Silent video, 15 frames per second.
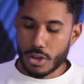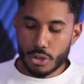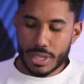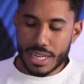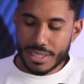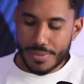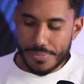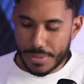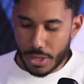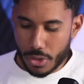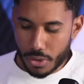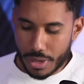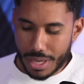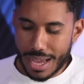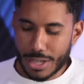No tiene
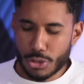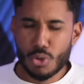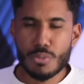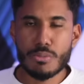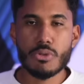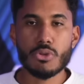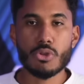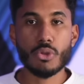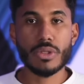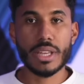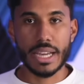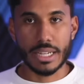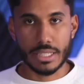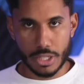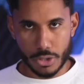sentido que hagas un montón de
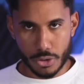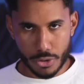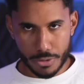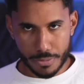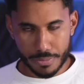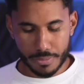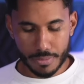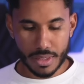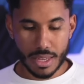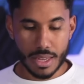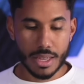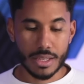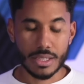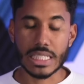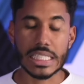ejercicios,
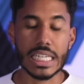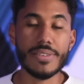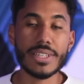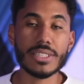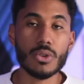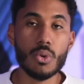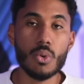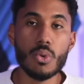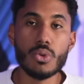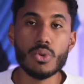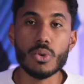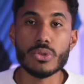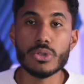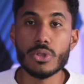lleves uno,